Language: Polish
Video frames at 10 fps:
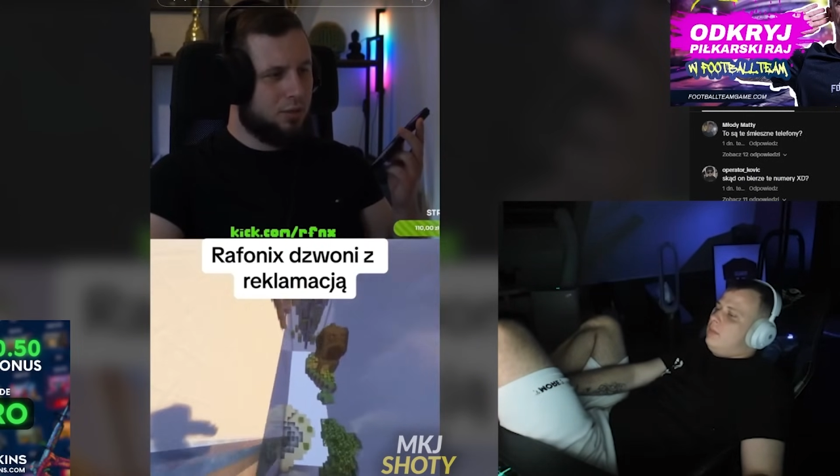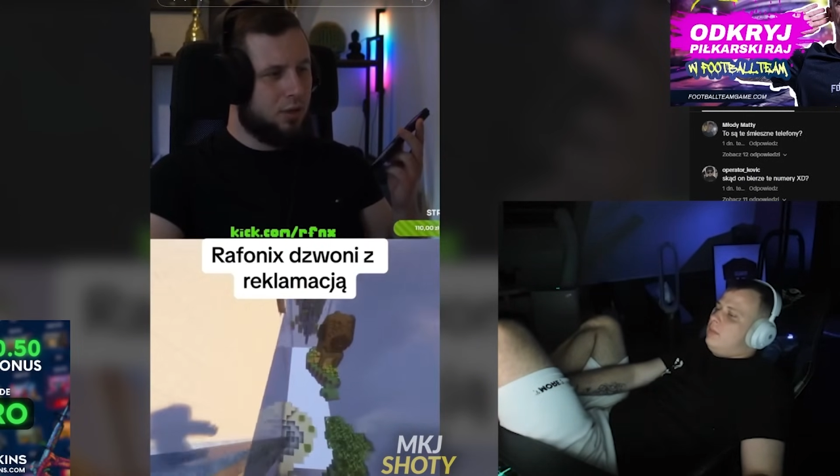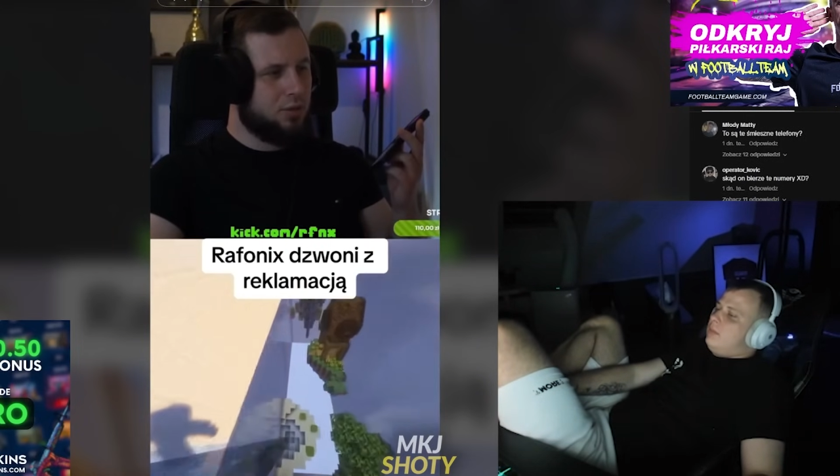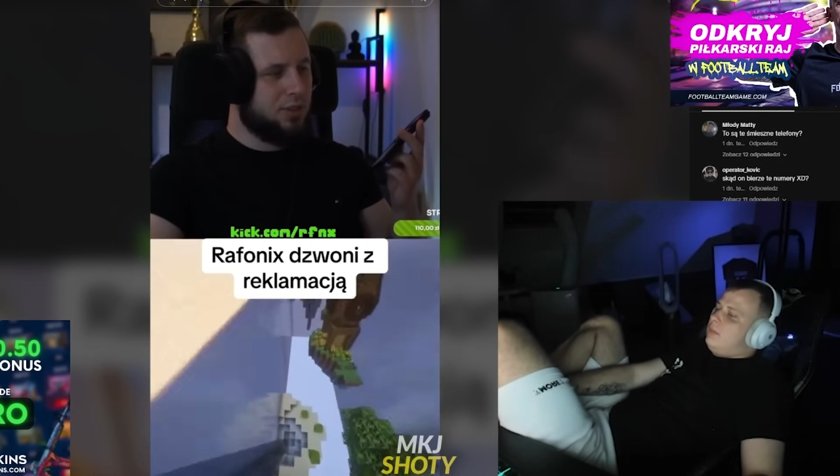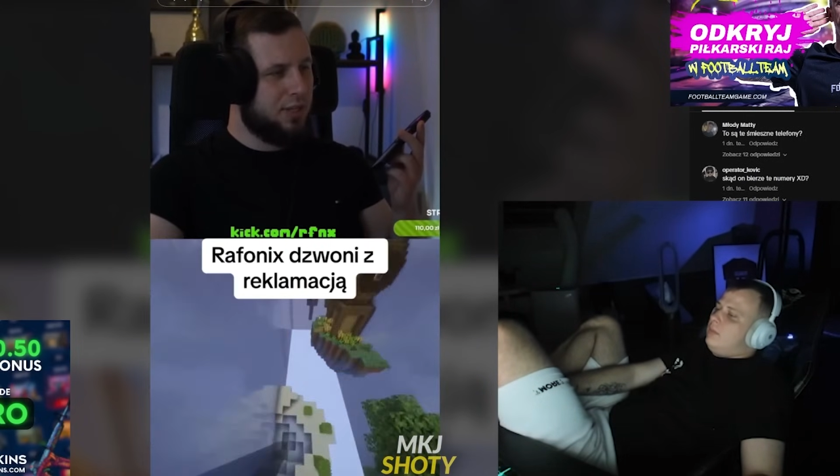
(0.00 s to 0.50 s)

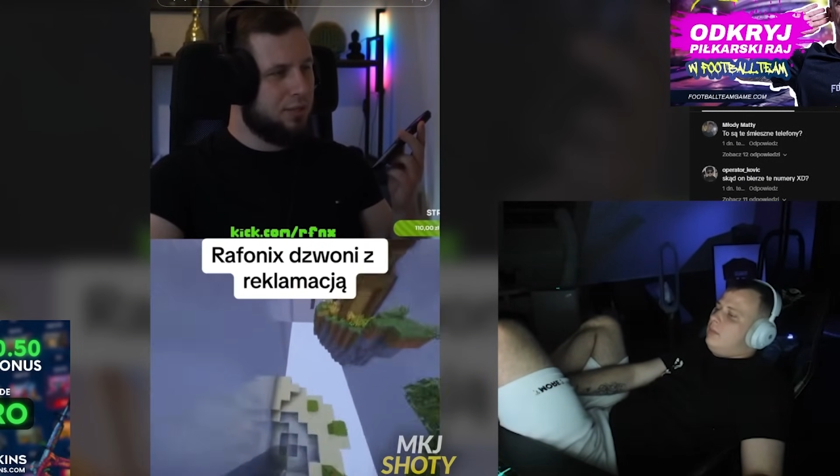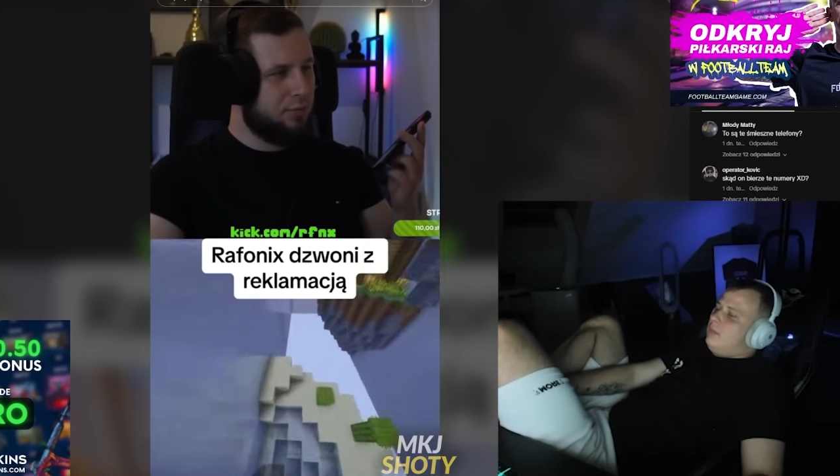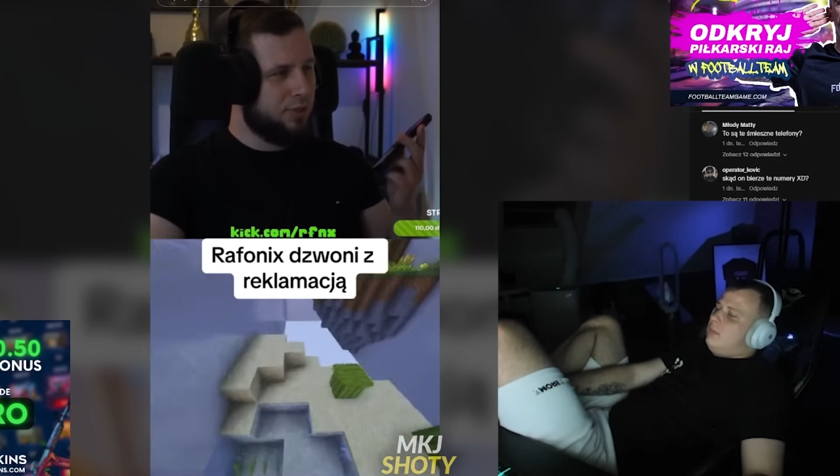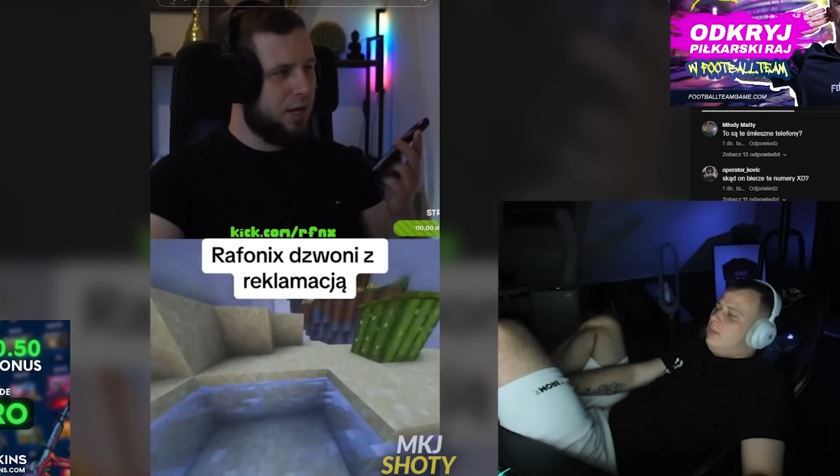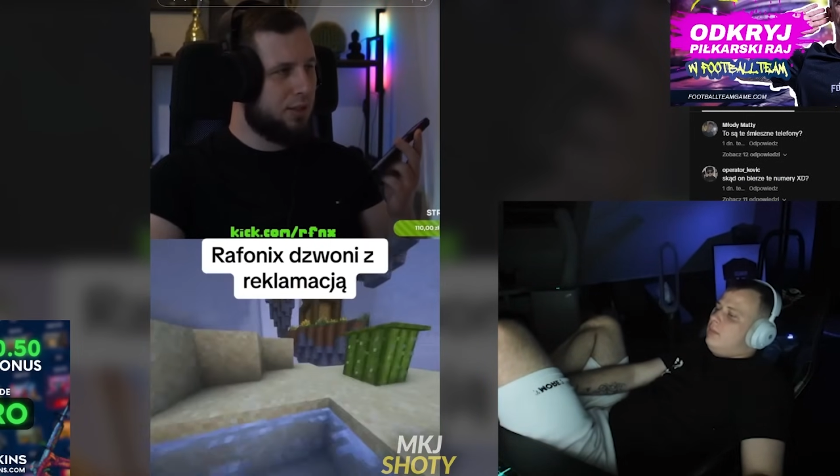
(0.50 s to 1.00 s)
skorzystać
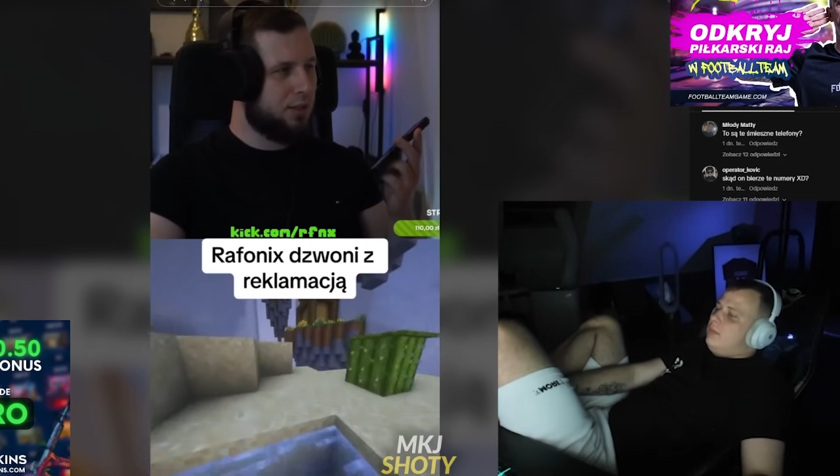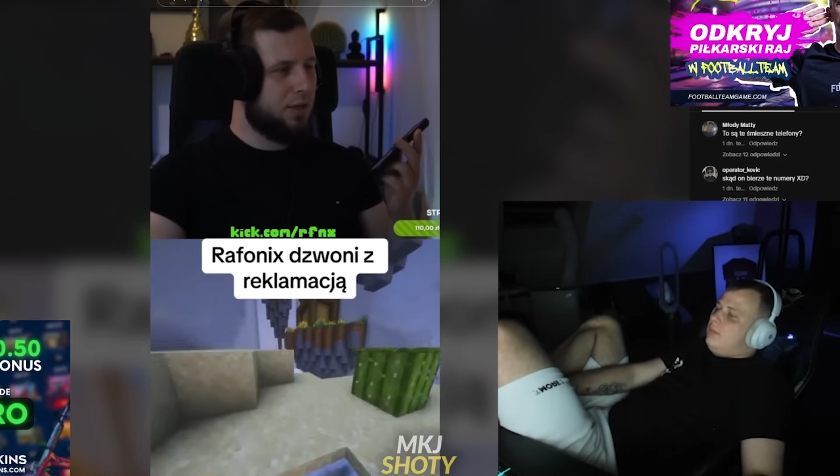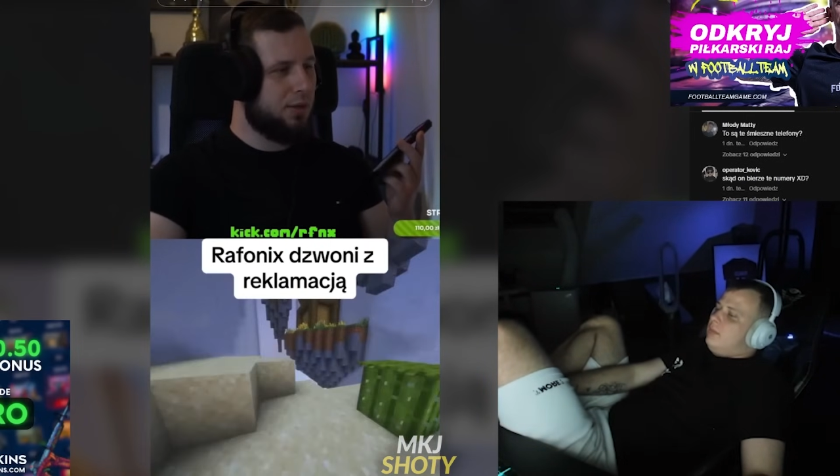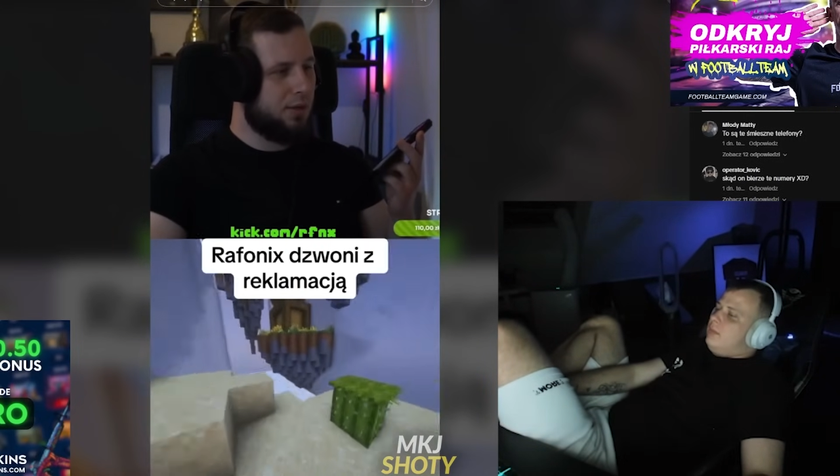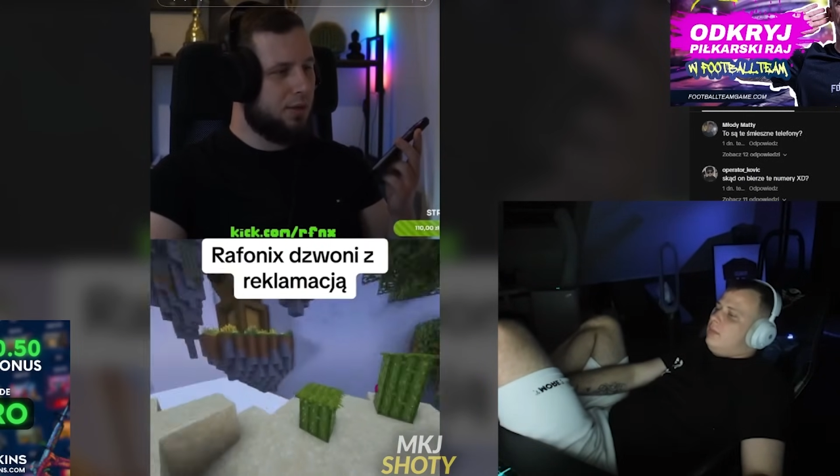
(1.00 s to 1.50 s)
z łazienki,